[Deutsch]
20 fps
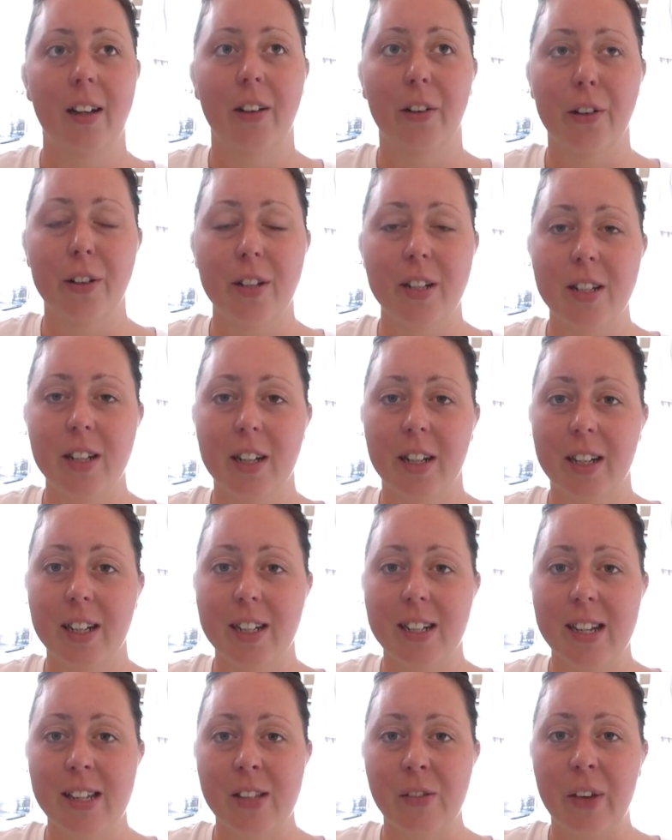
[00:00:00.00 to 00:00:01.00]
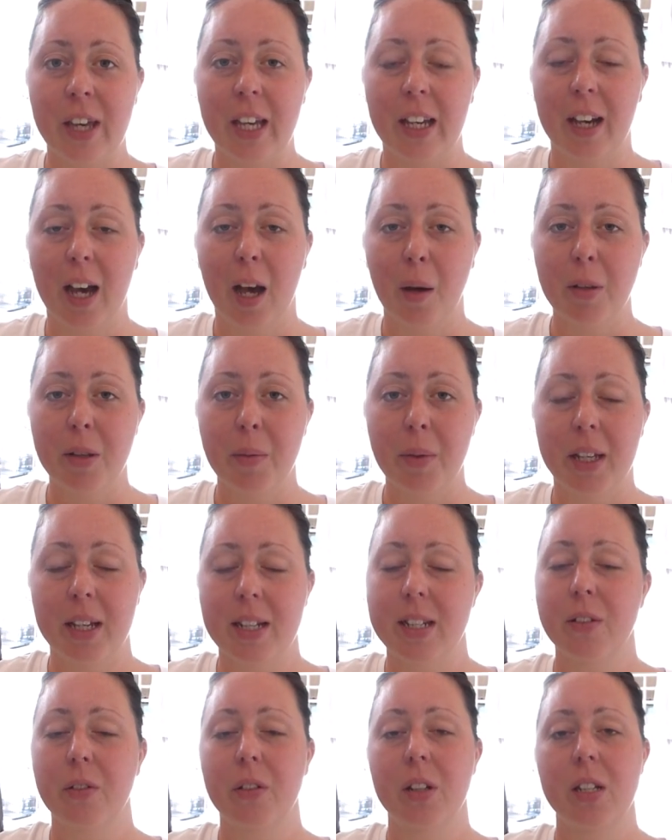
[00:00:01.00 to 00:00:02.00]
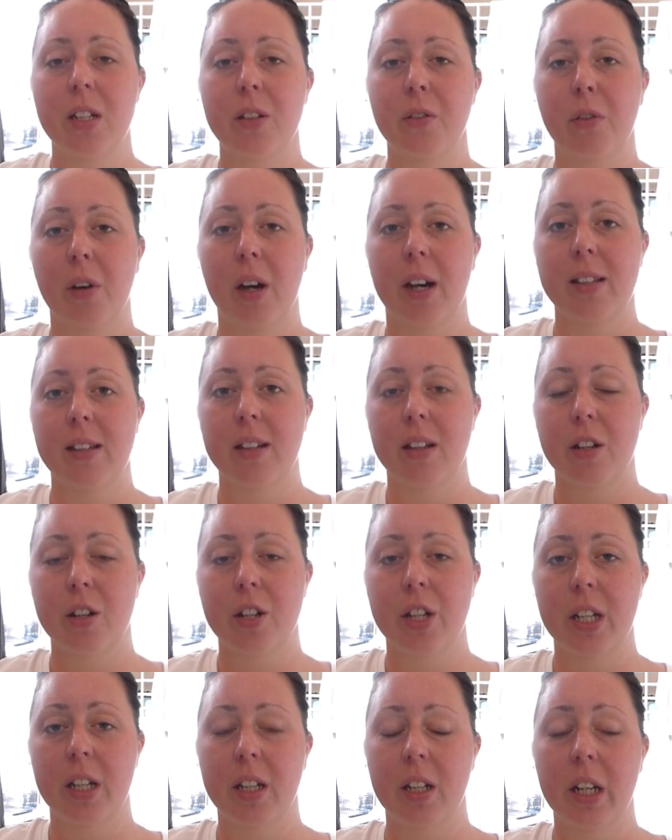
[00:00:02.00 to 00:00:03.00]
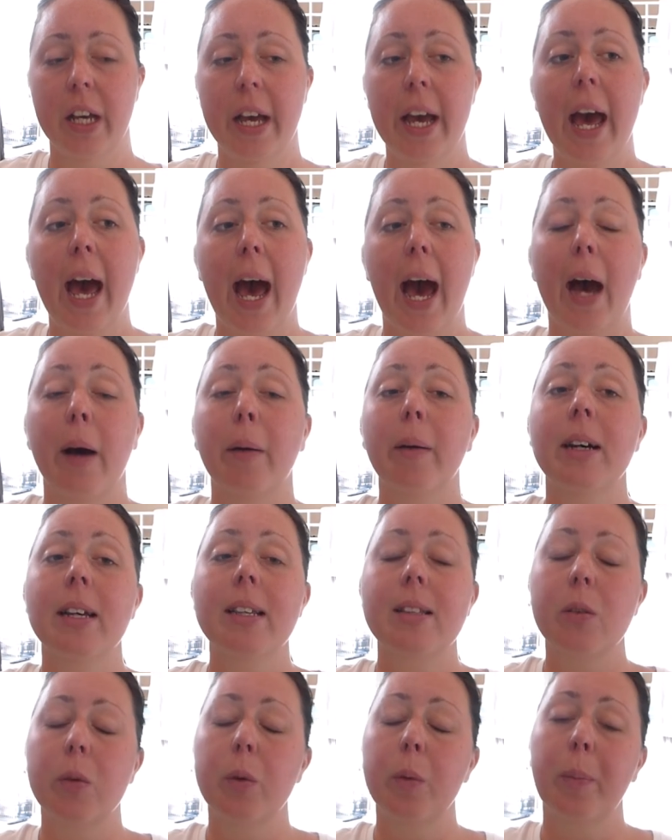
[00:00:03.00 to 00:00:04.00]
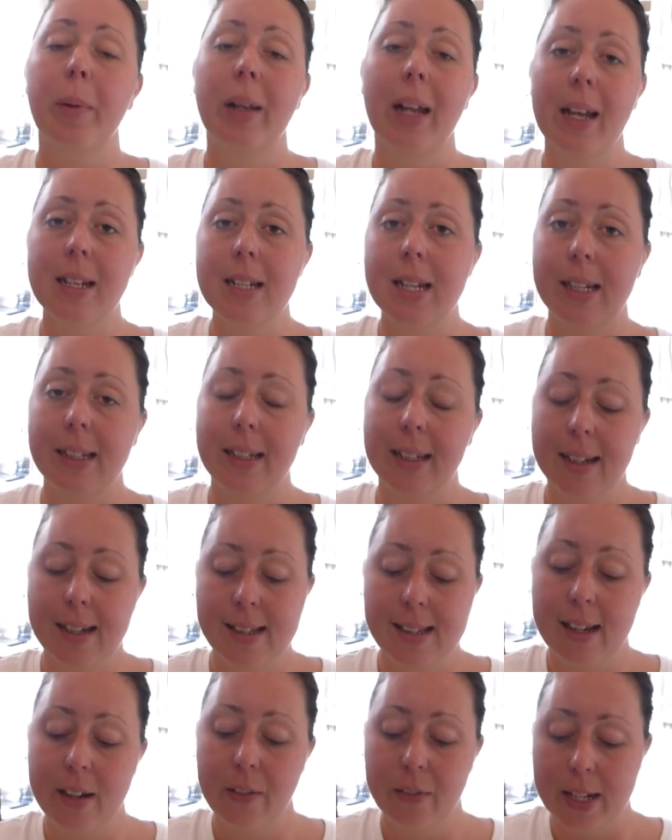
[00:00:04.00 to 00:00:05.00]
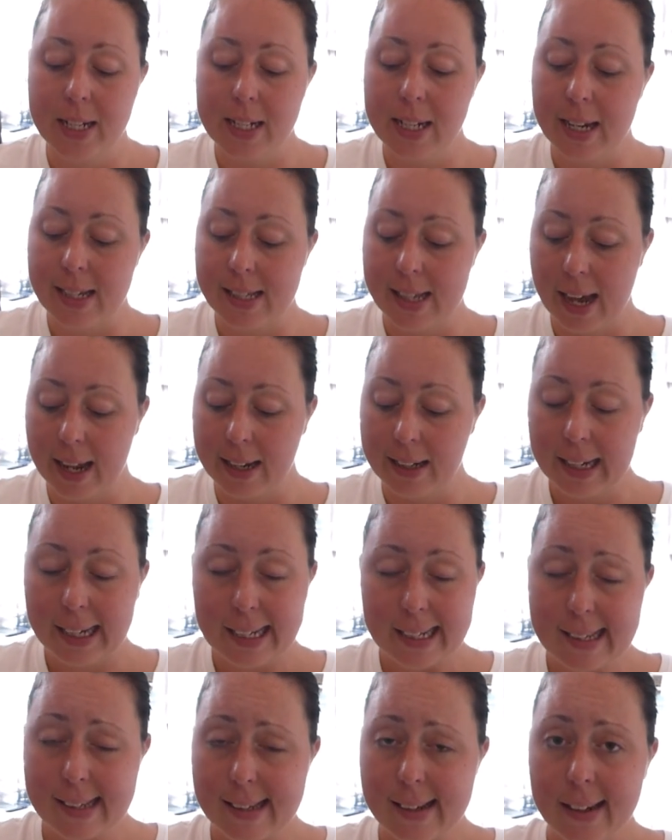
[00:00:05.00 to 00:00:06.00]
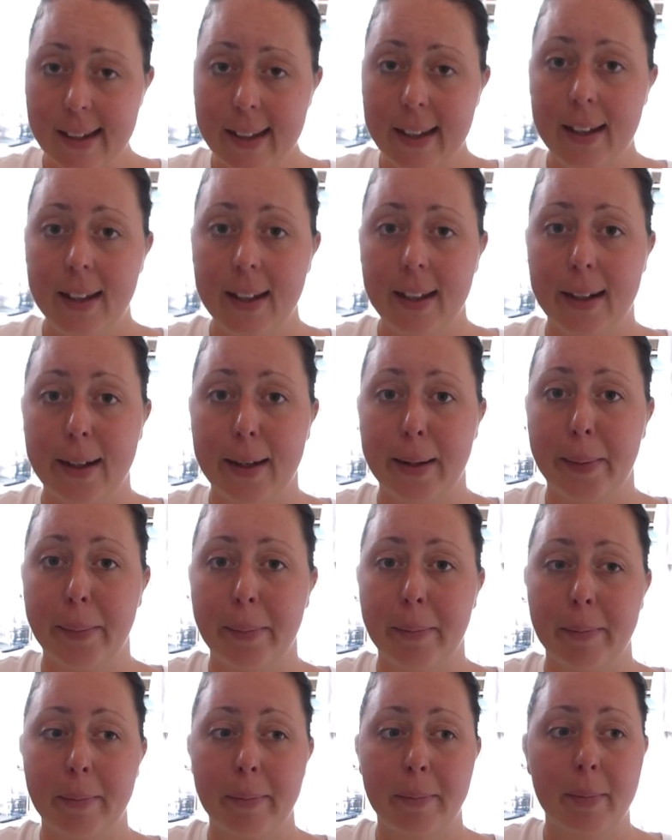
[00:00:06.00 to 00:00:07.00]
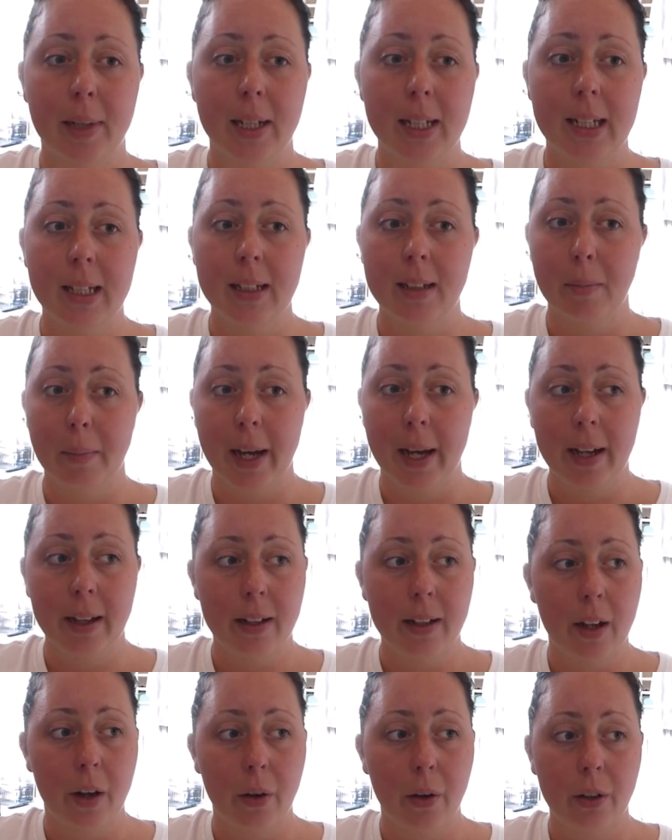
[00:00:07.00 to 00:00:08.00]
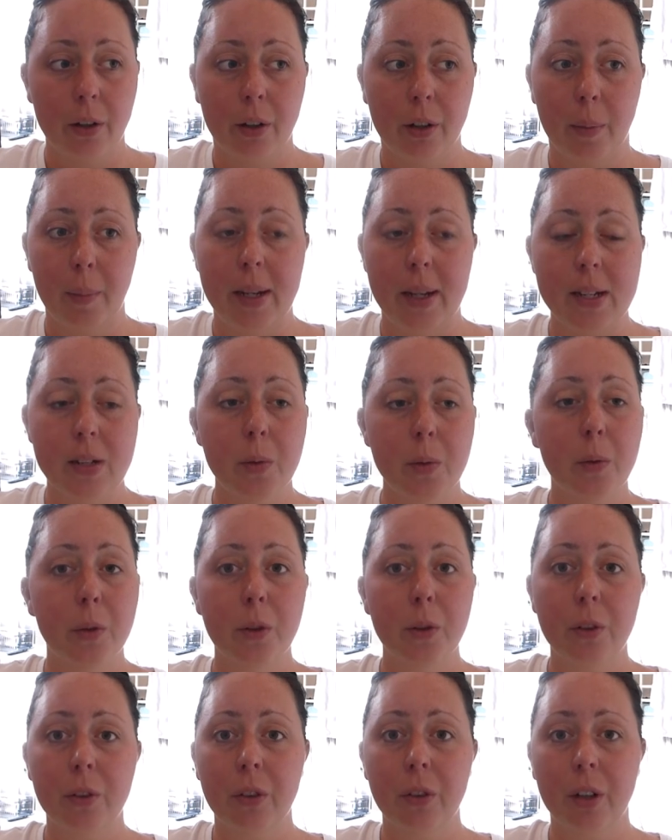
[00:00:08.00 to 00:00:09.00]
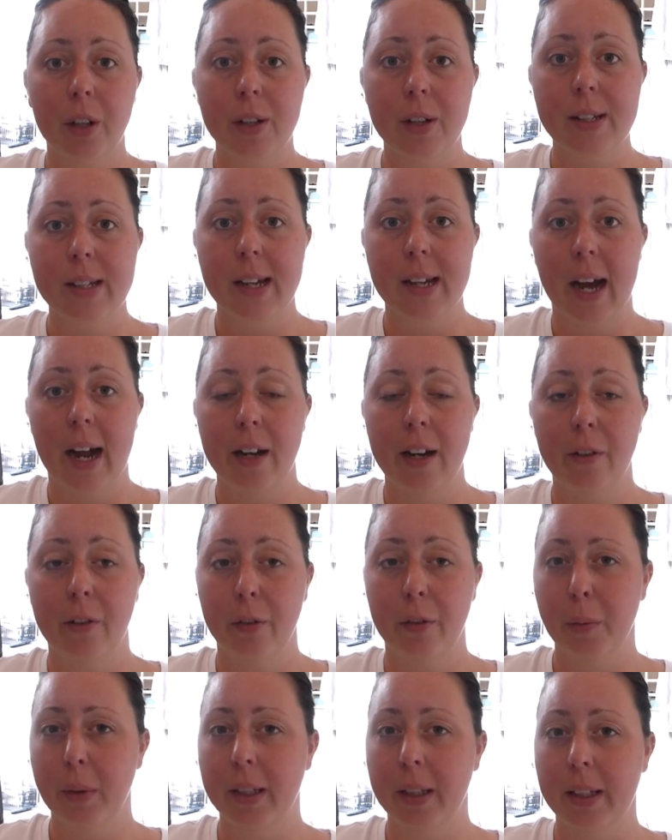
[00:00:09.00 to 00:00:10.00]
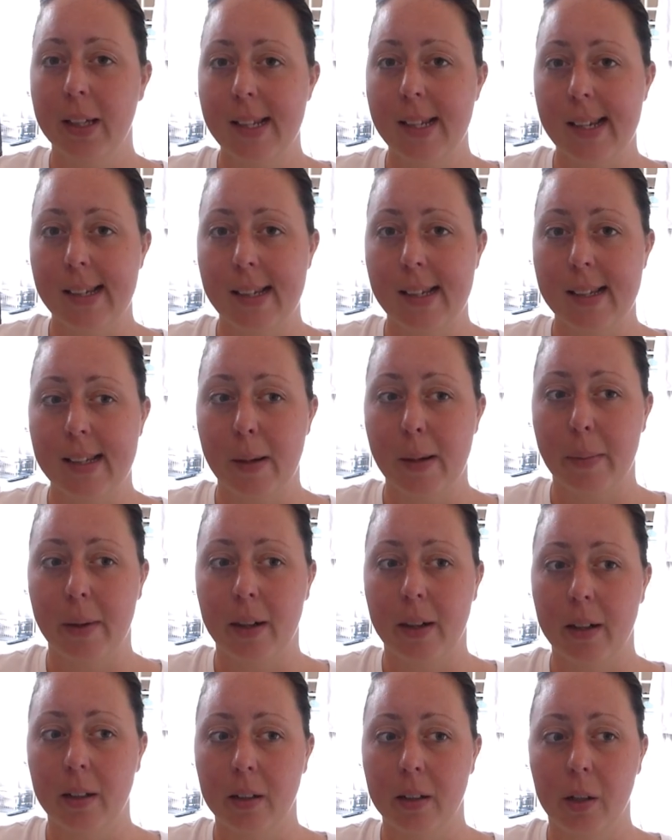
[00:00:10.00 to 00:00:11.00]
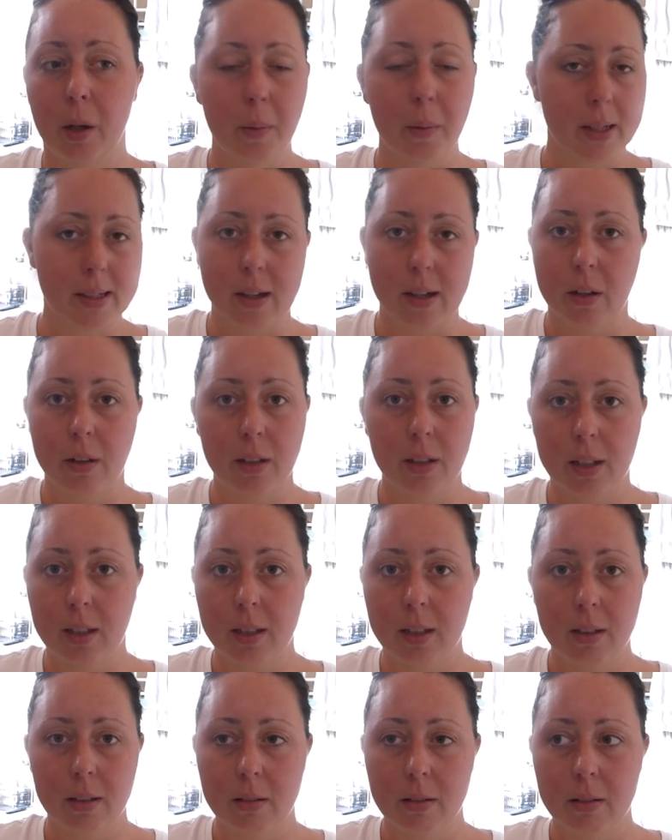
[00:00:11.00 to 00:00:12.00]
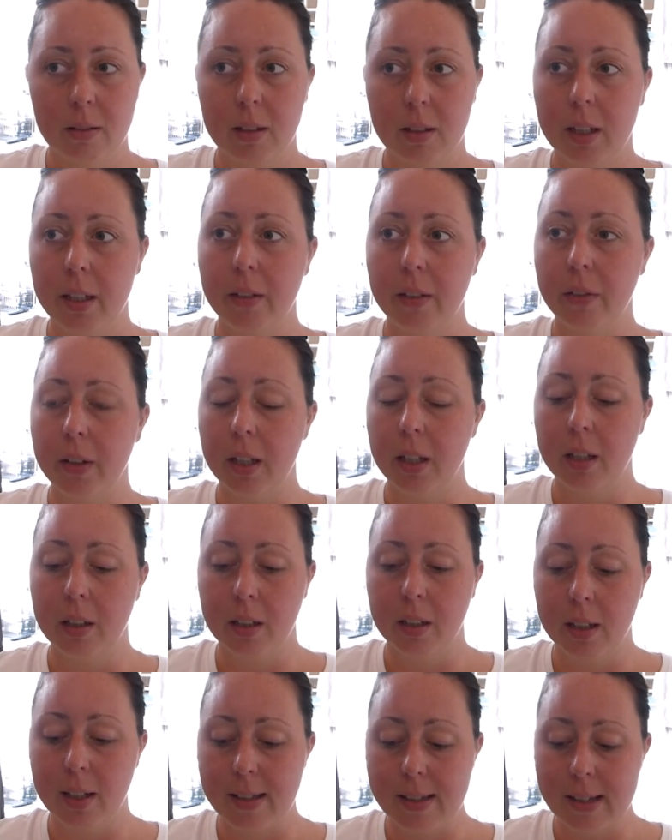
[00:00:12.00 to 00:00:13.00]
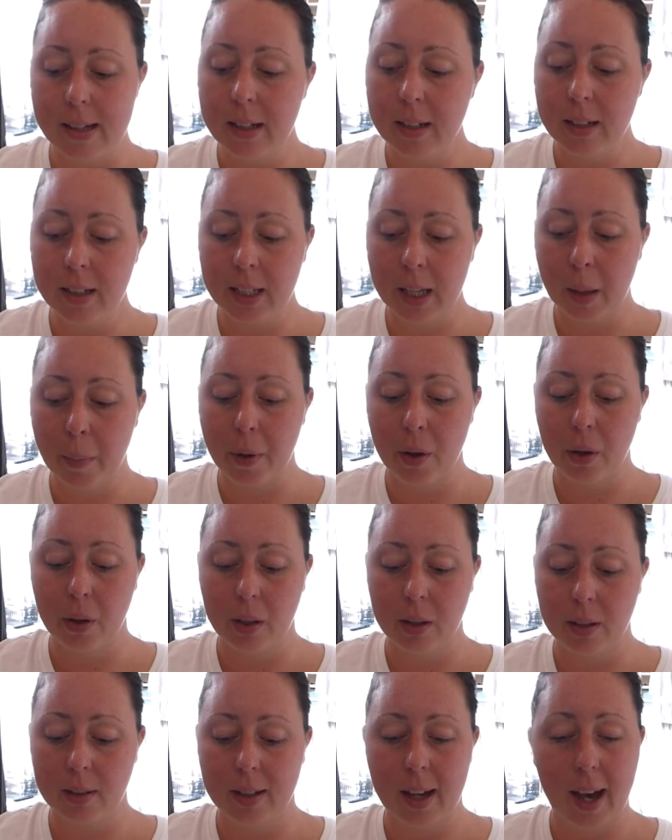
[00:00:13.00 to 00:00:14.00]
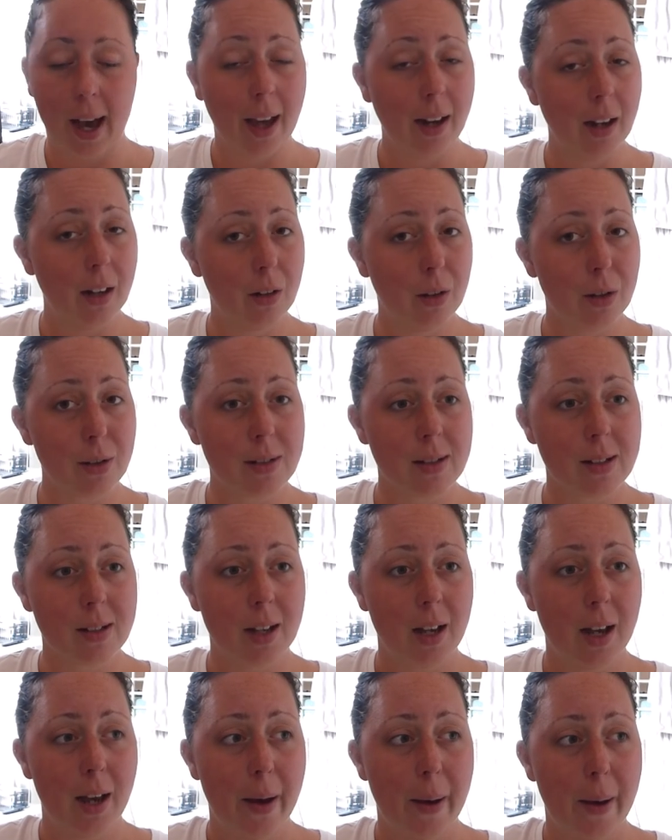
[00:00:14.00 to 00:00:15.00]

Und äh, deswegen habe ich mich ja halt definitiv für Asien entschieden. Aber so plant halt jeder seine Weltreise anders. Ähm, manche machen auch eine komplette Umrundung von Australien. Für mich ist das jetzt aber, kommt das auch nicht irgendwie in den Sinn. Ich habe auch keine Lust,